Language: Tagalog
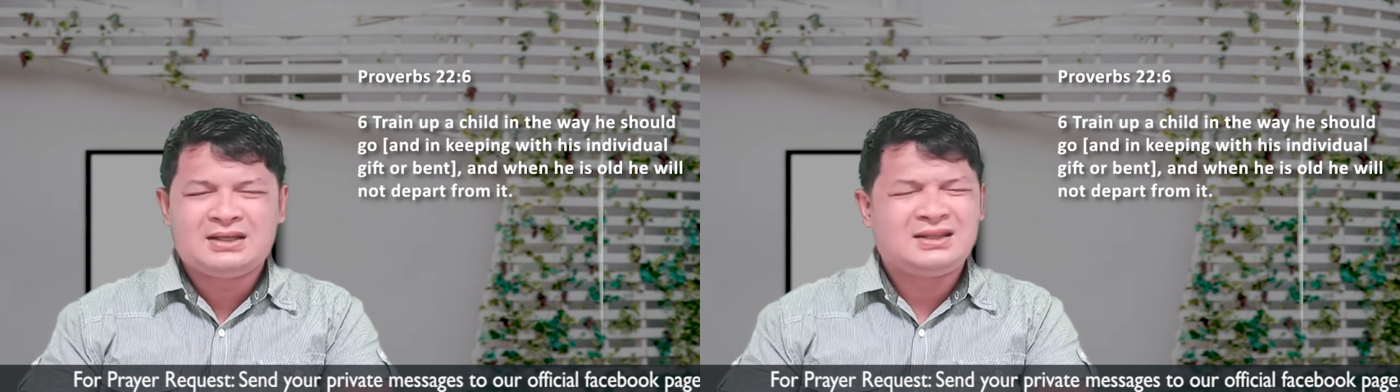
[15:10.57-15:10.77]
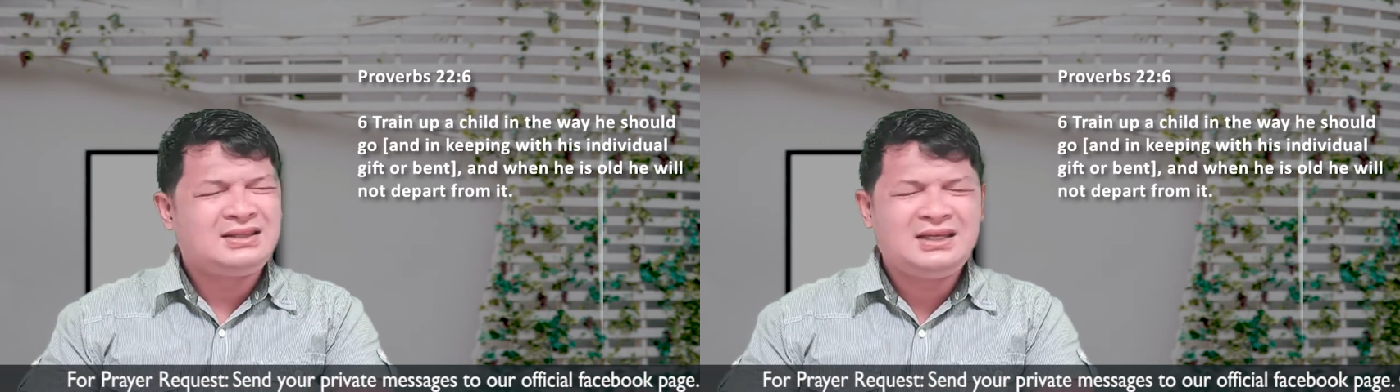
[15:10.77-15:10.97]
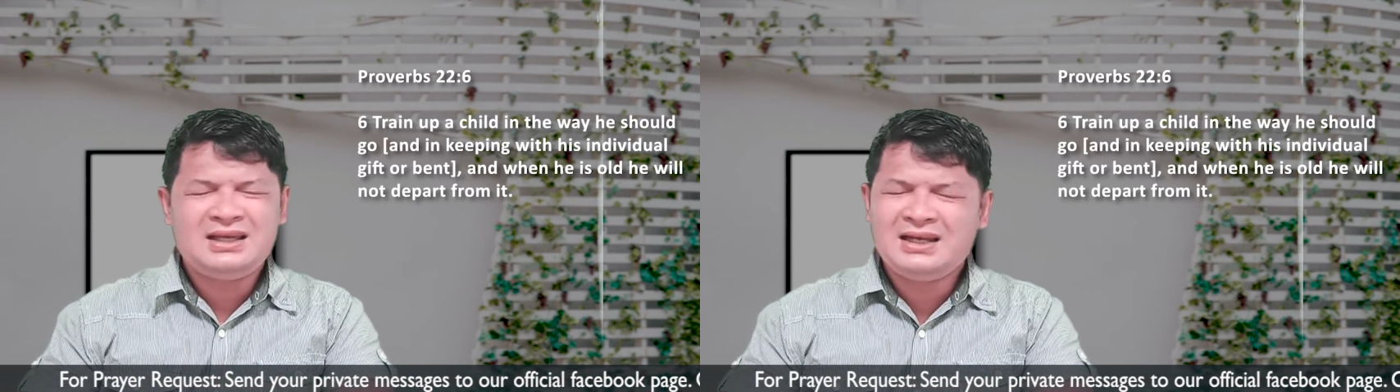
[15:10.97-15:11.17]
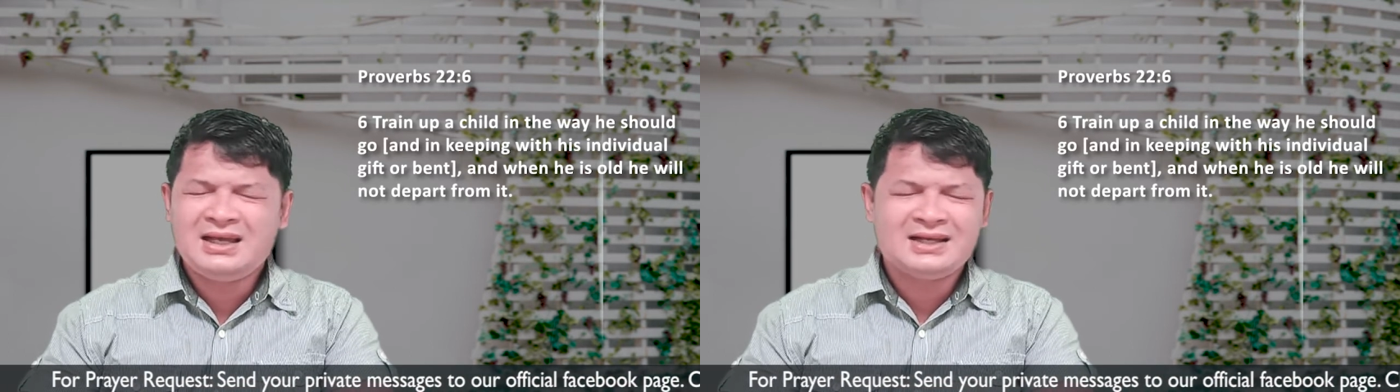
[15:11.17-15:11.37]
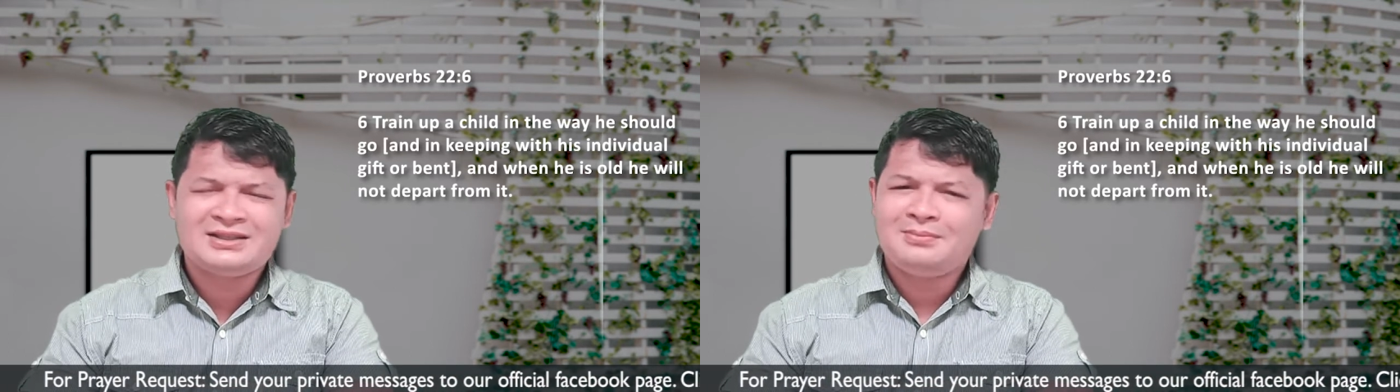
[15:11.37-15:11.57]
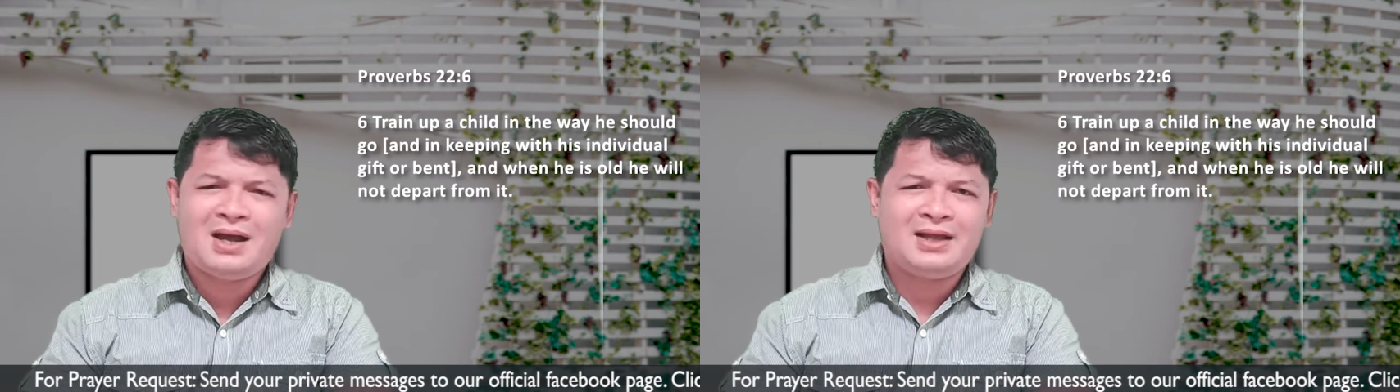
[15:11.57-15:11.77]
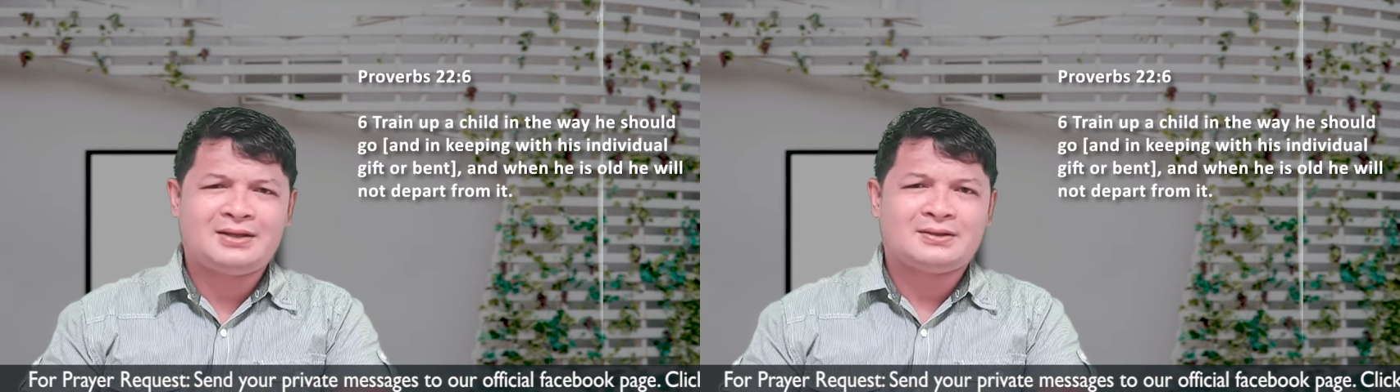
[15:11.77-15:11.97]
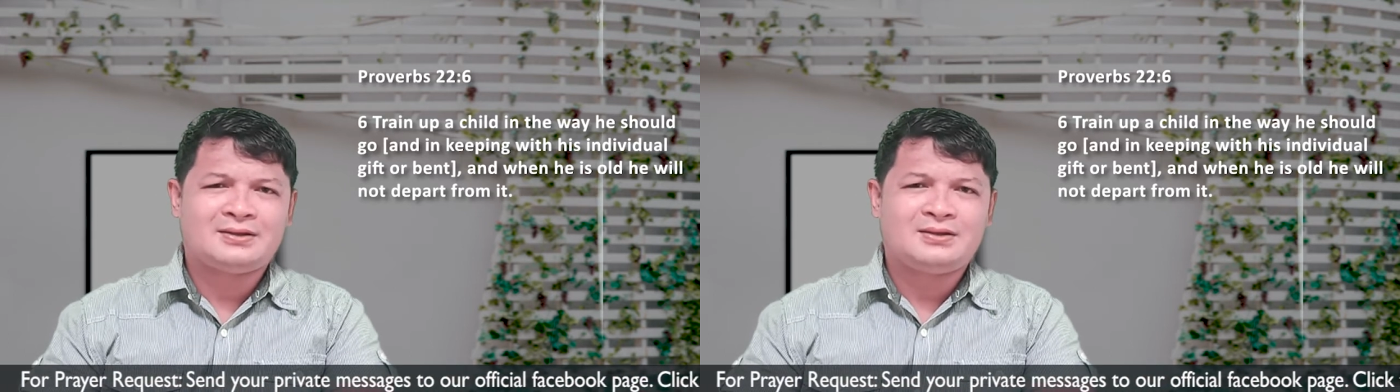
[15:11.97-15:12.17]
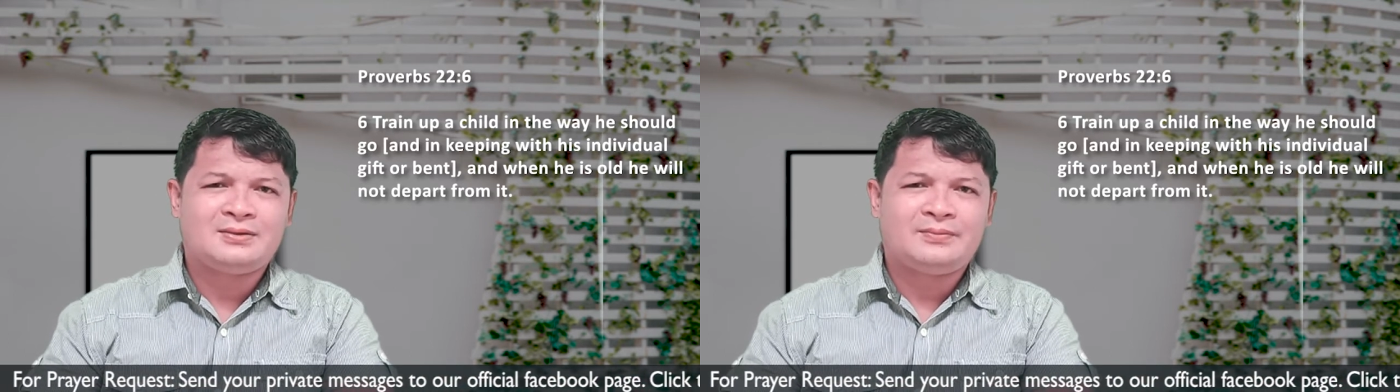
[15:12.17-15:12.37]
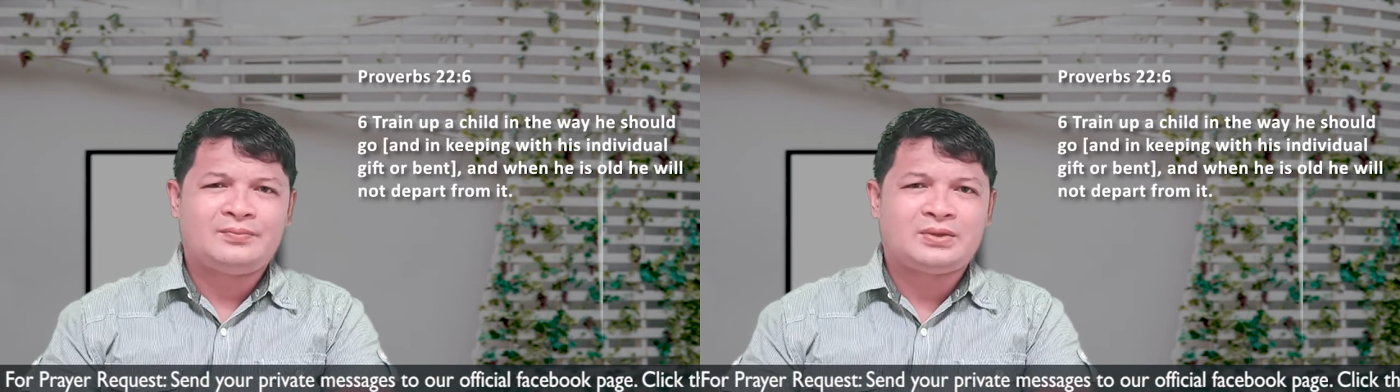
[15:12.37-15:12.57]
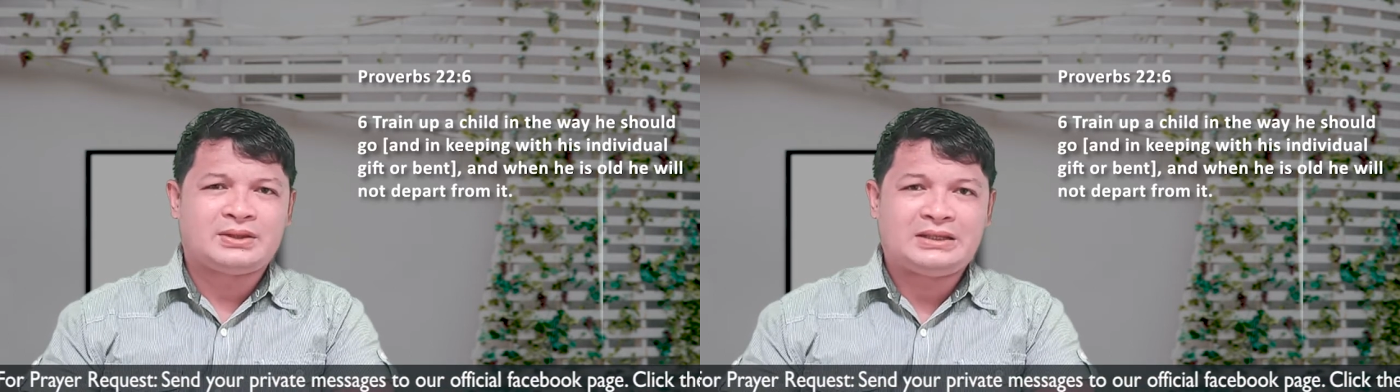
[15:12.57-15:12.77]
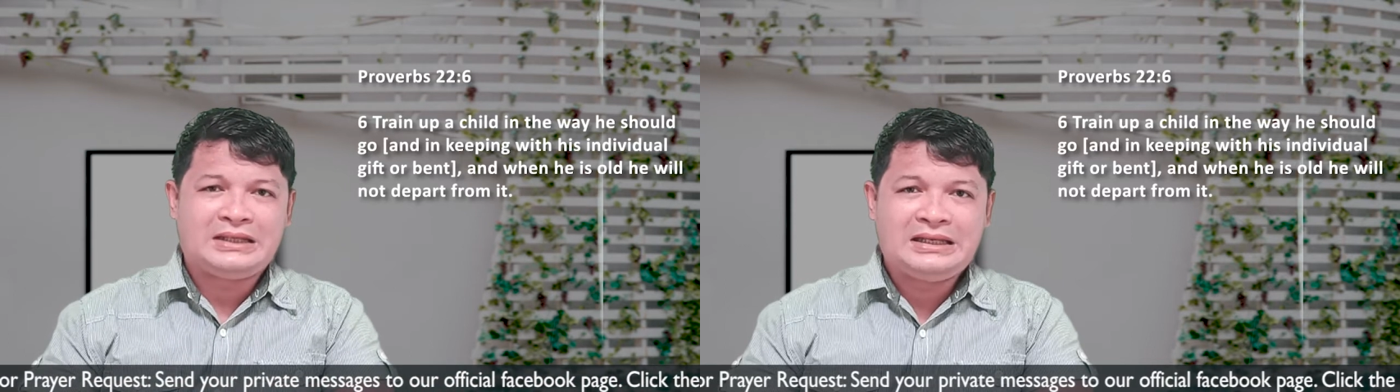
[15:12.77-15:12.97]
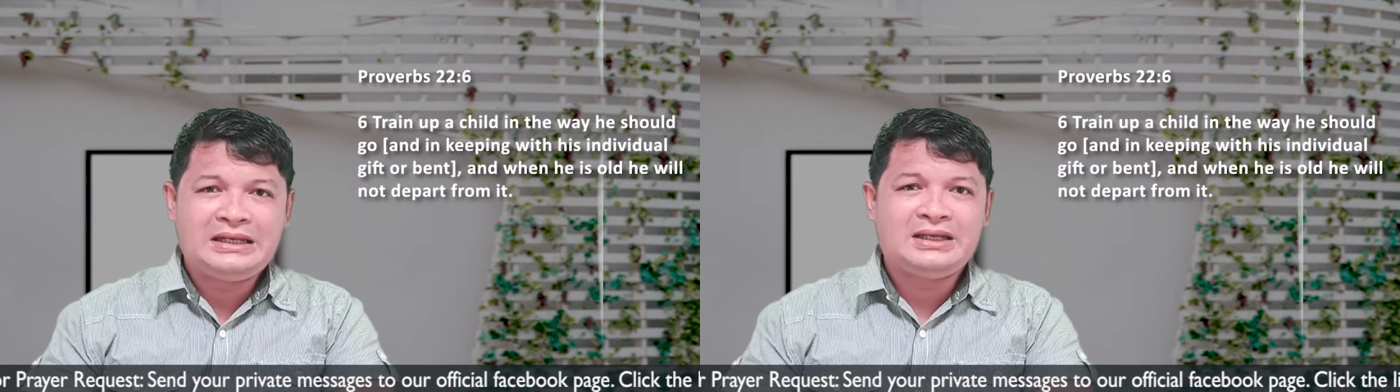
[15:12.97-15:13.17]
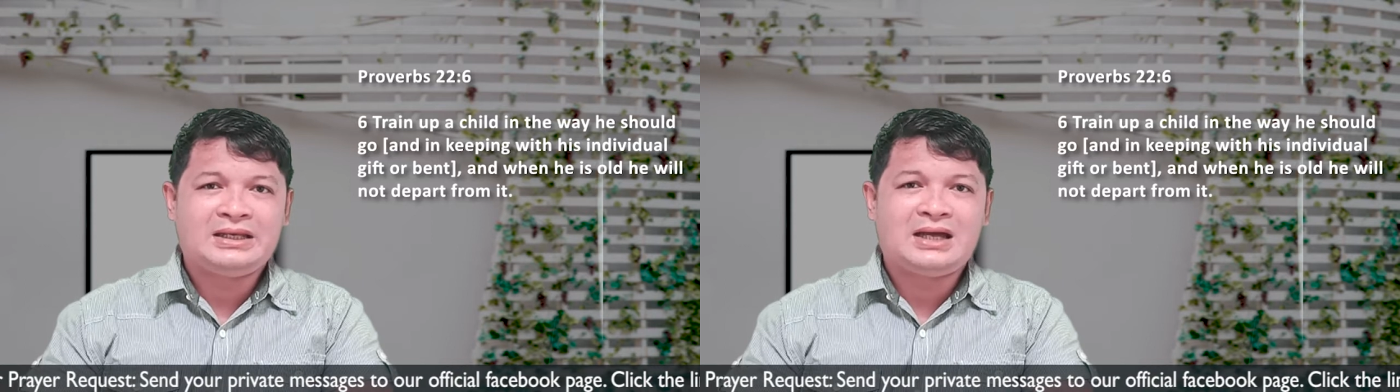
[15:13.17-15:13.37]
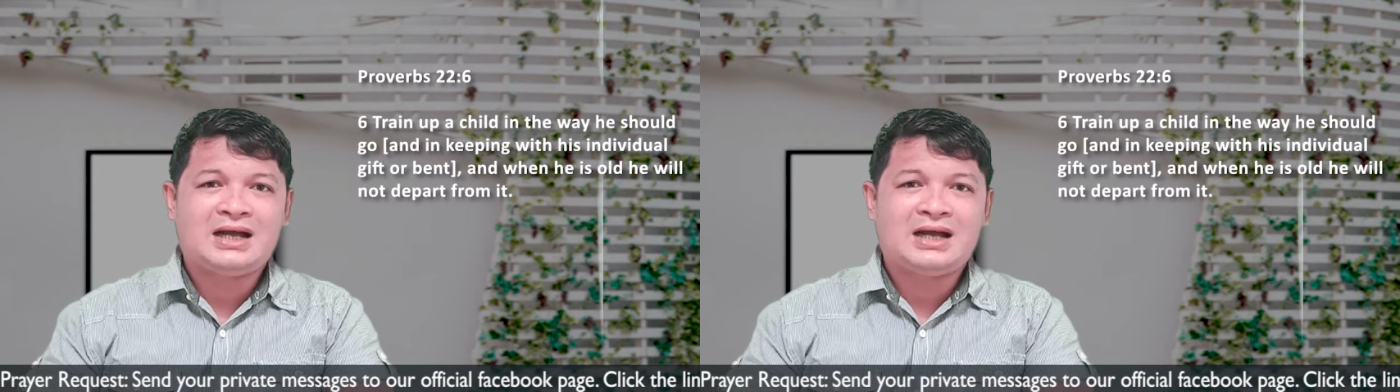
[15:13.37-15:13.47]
Dili ang simbahan, dili